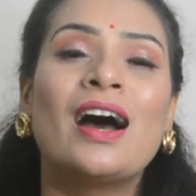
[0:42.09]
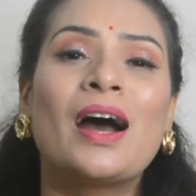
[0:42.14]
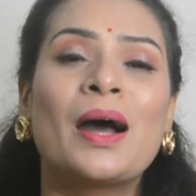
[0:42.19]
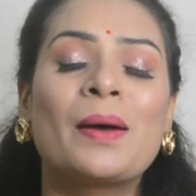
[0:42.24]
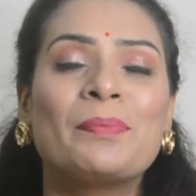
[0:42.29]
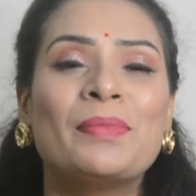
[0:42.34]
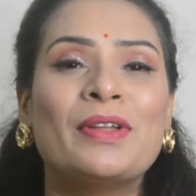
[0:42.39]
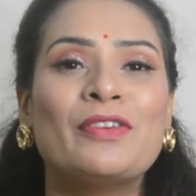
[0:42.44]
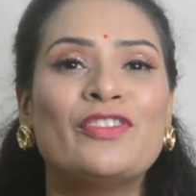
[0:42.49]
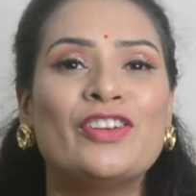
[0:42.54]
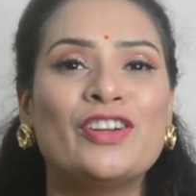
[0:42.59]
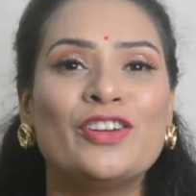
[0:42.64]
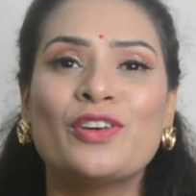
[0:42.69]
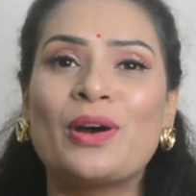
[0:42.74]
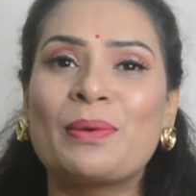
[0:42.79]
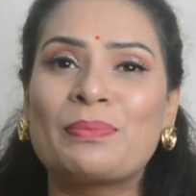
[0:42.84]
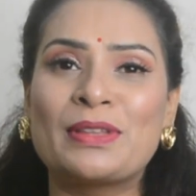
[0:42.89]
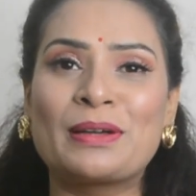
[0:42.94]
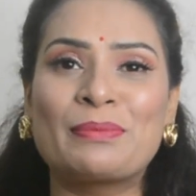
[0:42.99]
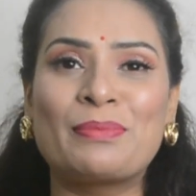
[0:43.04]
अपने वीडियो
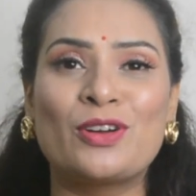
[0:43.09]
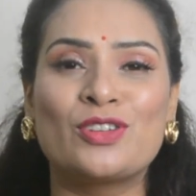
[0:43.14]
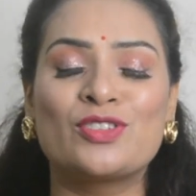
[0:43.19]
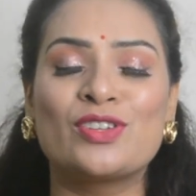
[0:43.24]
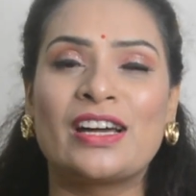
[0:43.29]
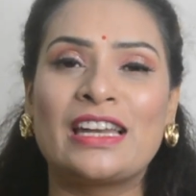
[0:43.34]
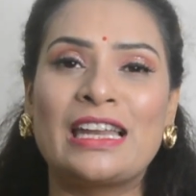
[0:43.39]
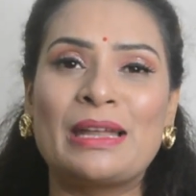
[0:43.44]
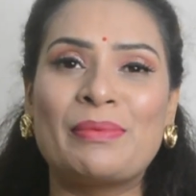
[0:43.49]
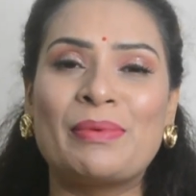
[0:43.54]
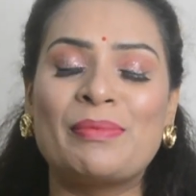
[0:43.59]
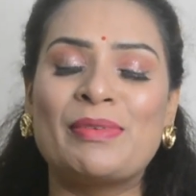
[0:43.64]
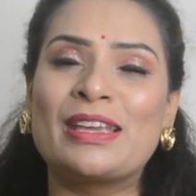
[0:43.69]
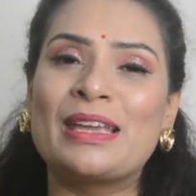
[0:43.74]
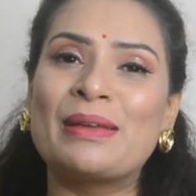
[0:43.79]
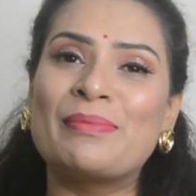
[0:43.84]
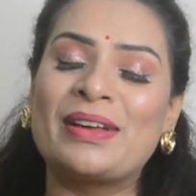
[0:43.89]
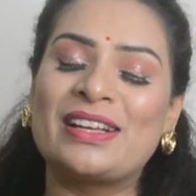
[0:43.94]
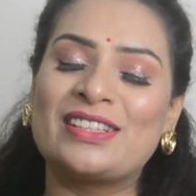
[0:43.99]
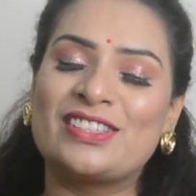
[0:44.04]
आप तक पहुँचाने में भी
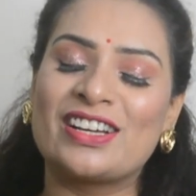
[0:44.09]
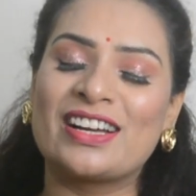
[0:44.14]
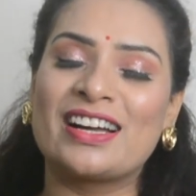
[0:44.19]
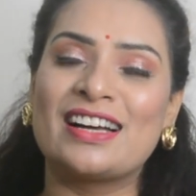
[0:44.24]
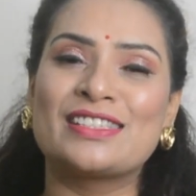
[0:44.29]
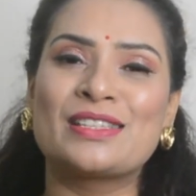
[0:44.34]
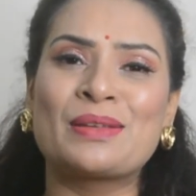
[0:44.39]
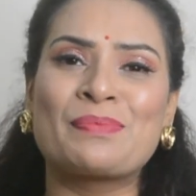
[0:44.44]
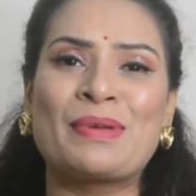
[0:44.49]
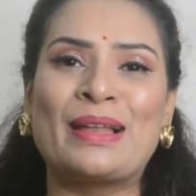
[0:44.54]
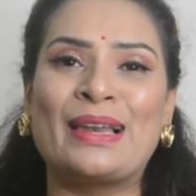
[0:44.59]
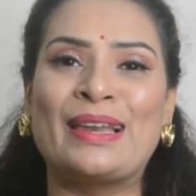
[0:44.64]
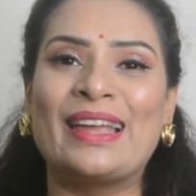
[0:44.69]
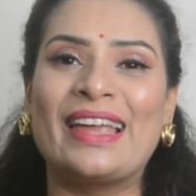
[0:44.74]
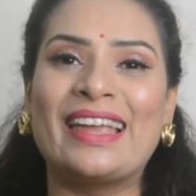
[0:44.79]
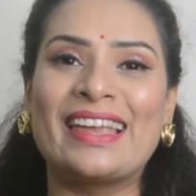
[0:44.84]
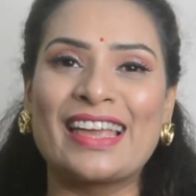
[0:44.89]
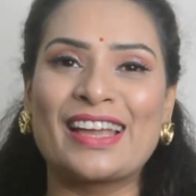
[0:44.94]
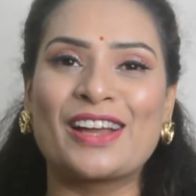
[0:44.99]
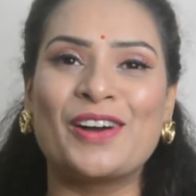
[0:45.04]
कि मैं अच्छा खासा पहले
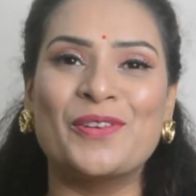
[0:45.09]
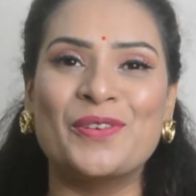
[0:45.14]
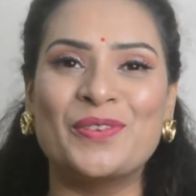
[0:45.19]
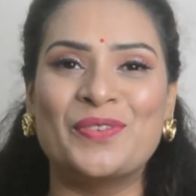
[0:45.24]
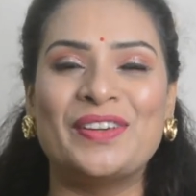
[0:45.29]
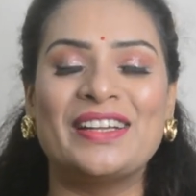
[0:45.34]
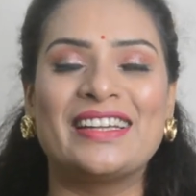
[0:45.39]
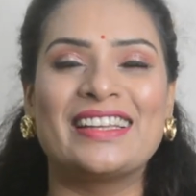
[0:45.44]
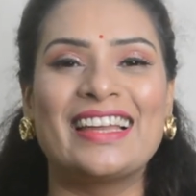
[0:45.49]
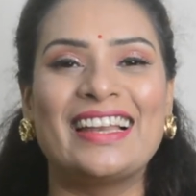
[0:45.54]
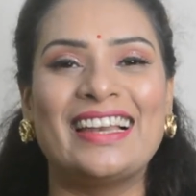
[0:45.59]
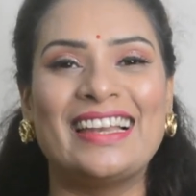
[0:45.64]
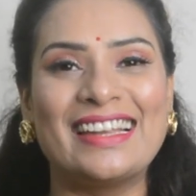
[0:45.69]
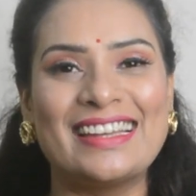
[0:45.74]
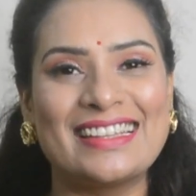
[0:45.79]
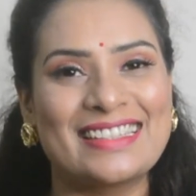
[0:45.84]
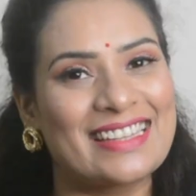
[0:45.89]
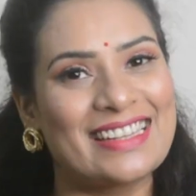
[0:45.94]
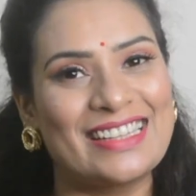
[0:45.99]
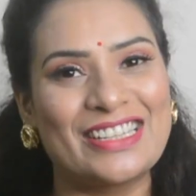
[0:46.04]
एक एक आउटफिट के लिए
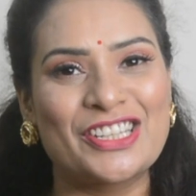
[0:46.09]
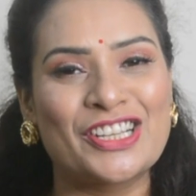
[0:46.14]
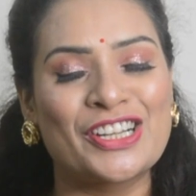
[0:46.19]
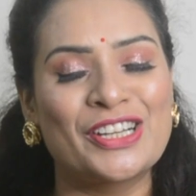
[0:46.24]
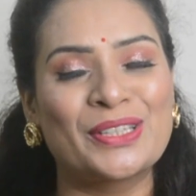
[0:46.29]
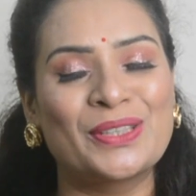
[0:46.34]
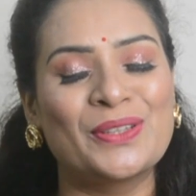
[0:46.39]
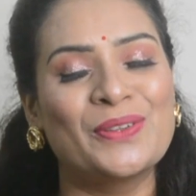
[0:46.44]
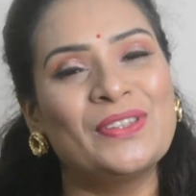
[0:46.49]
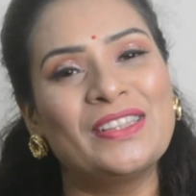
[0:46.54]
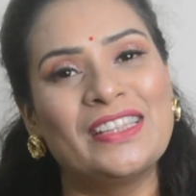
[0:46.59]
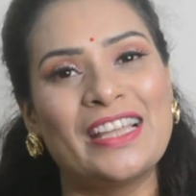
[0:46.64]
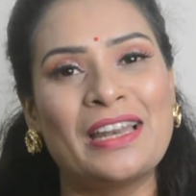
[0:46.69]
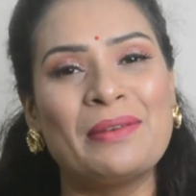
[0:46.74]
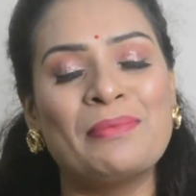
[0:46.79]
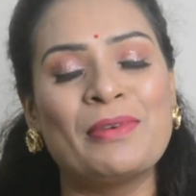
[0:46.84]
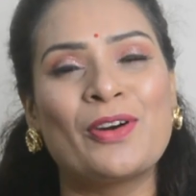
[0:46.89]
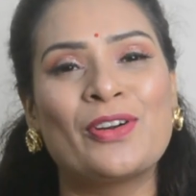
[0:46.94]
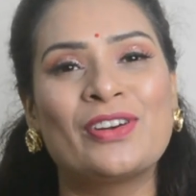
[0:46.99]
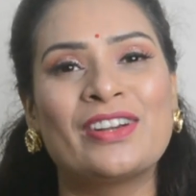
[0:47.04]
रिसर्च करती हूँ देन
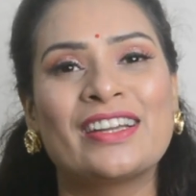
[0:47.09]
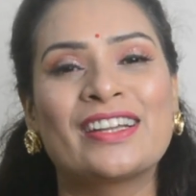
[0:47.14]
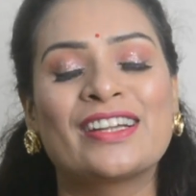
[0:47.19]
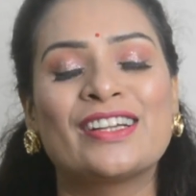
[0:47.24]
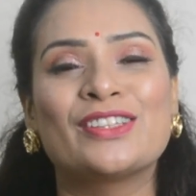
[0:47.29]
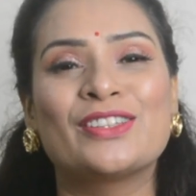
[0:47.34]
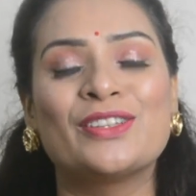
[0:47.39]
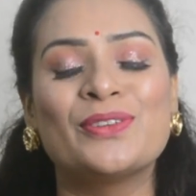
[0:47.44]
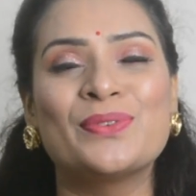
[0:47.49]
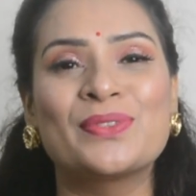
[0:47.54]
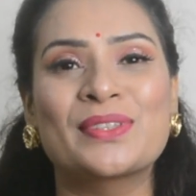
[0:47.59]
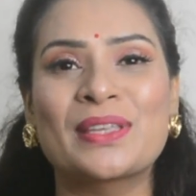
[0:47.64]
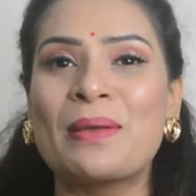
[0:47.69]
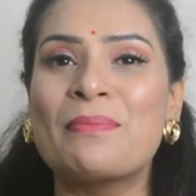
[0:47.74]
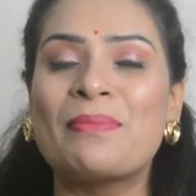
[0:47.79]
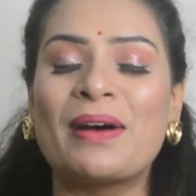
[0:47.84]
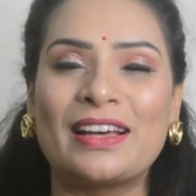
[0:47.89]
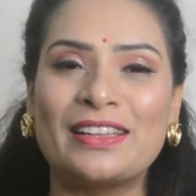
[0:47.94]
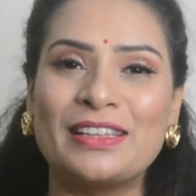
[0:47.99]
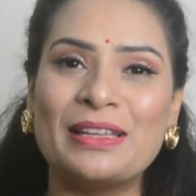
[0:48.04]
मैं ऑर्डर करती हूँ उसके
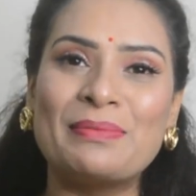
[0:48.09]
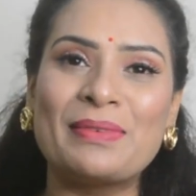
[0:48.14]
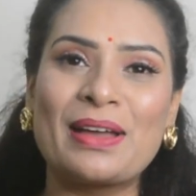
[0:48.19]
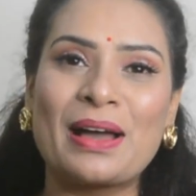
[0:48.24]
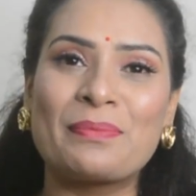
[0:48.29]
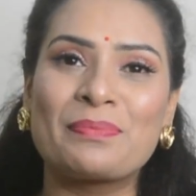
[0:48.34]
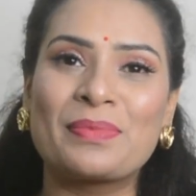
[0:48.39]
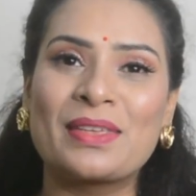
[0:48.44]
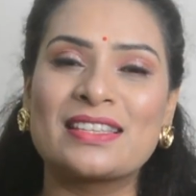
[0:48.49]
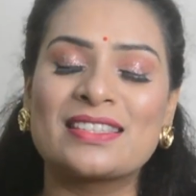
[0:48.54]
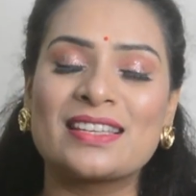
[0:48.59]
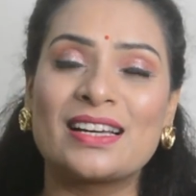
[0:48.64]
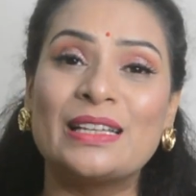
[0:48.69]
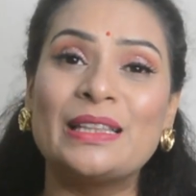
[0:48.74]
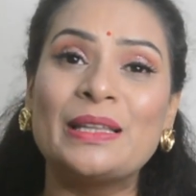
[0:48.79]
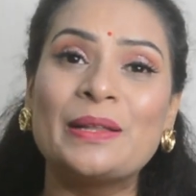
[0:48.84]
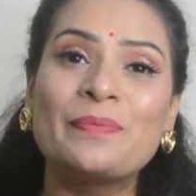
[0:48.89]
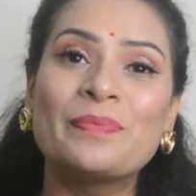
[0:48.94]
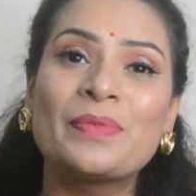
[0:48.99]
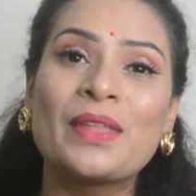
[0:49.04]
बाद ही मैं आपके
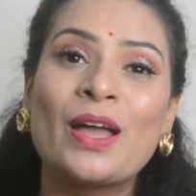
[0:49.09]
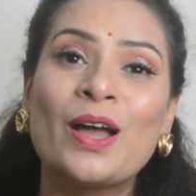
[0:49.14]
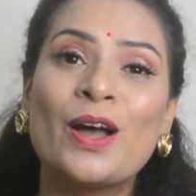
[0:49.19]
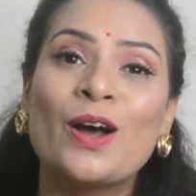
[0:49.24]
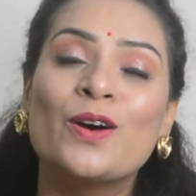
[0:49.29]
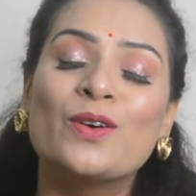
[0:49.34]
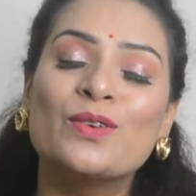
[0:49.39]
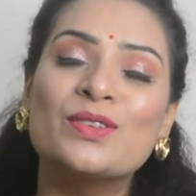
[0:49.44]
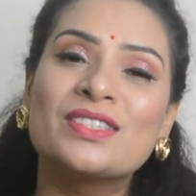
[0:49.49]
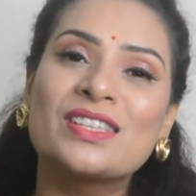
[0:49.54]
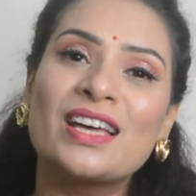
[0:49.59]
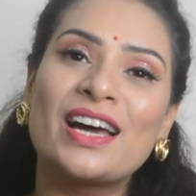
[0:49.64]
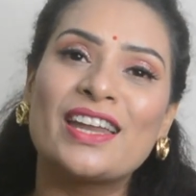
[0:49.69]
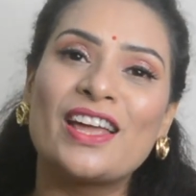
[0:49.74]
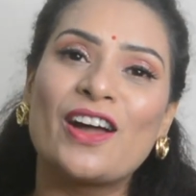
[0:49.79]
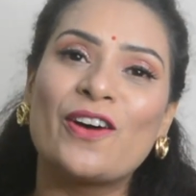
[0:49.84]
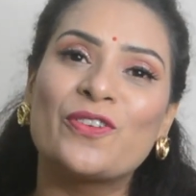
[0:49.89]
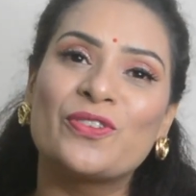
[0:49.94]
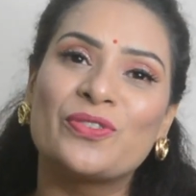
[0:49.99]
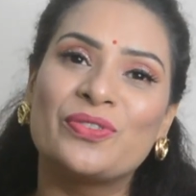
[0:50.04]
साथ उन सारे
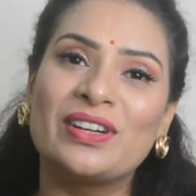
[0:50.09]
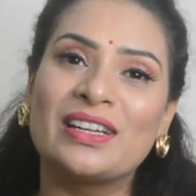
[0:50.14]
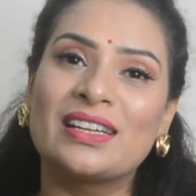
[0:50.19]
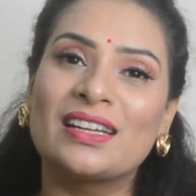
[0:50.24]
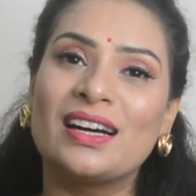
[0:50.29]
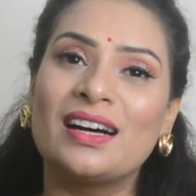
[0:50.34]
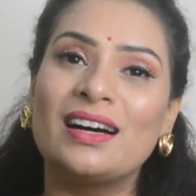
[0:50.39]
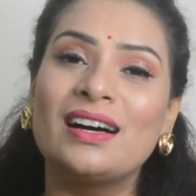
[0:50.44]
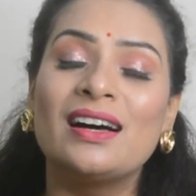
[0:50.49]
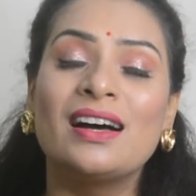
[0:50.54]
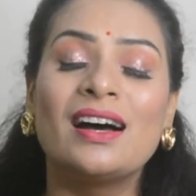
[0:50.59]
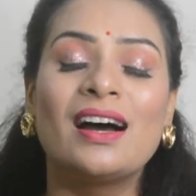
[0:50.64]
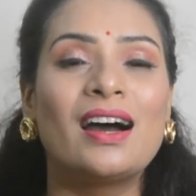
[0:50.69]
आउटफिट का